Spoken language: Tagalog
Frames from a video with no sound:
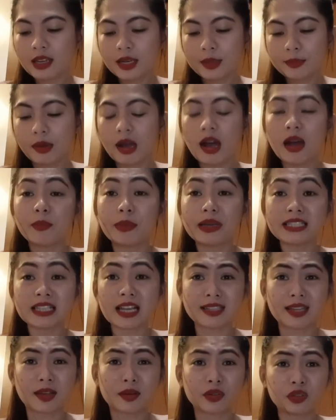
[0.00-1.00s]
Mukhang may
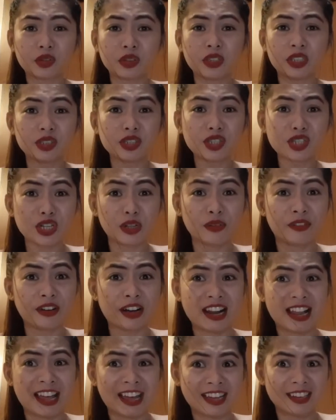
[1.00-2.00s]
sasagot ko dito, silver
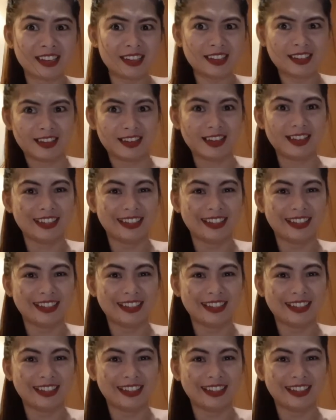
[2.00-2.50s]
lining ha.